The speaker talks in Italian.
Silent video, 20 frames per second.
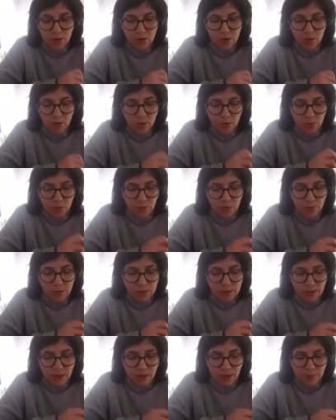Oppure mi
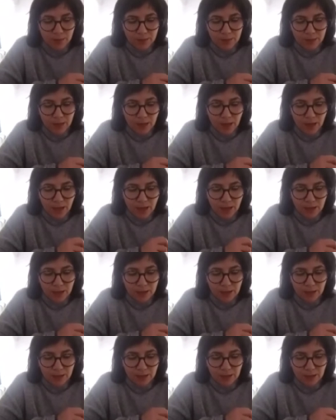capita anche
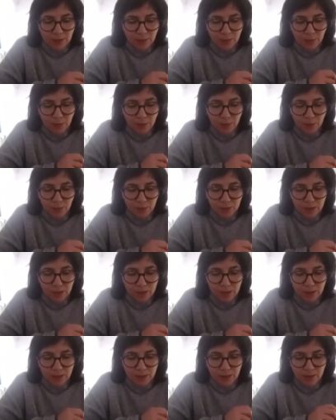di proporre
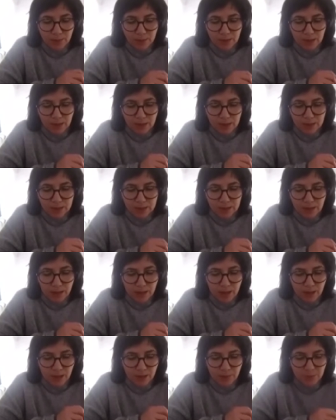e abbinare il tè
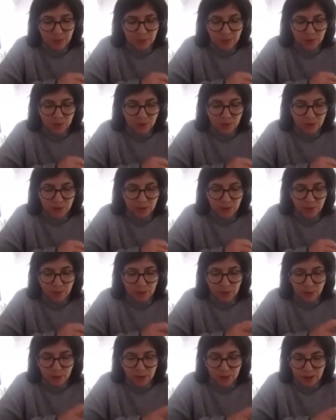alla persona che me lo
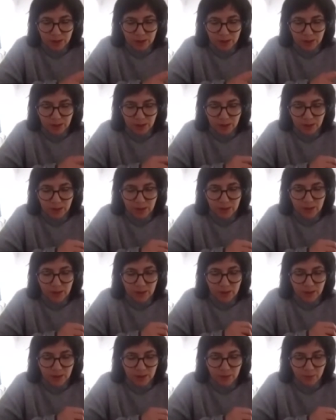chiede
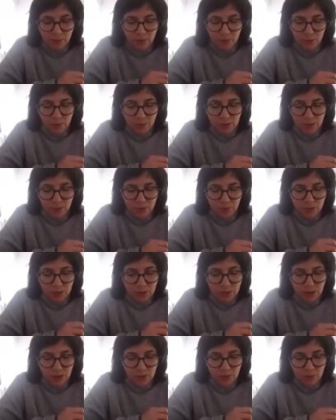in quel momento
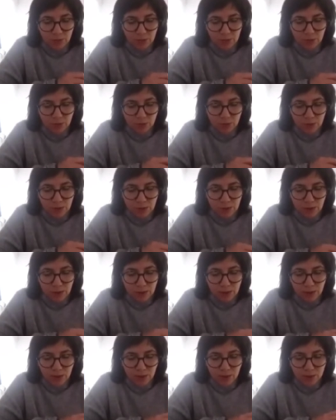cercando di intuire che
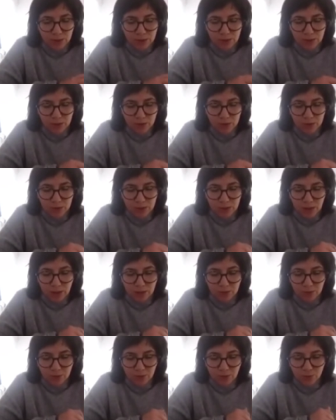cosa sta
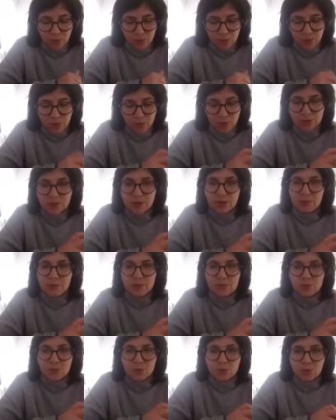cercando o di cosa ha
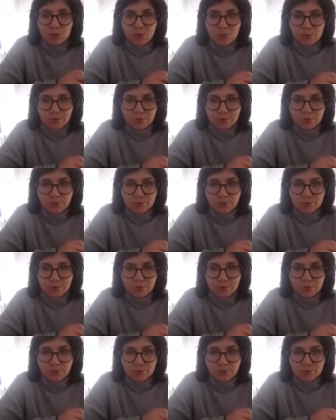bisogno.